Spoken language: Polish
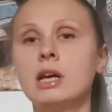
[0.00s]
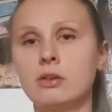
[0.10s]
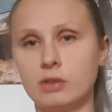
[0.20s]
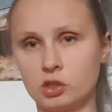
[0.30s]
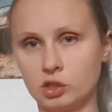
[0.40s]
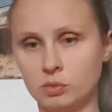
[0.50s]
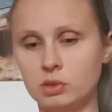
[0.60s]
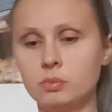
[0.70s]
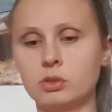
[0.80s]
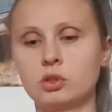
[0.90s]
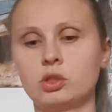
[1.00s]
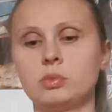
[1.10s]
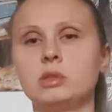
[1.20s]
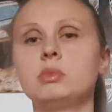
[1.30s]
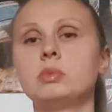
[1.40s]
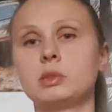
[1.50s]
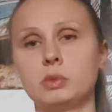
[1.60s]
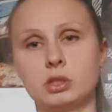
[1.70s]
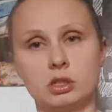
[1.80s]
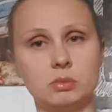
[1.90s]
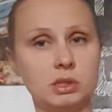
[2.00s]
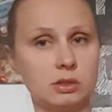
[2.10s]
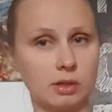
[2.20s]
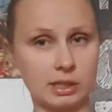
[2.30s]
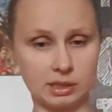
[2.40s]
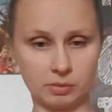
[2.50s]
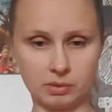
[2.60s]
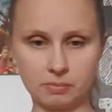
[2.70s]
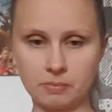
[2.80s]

ważnymi, potrzebnymi, bezpiecznymi i kochanymi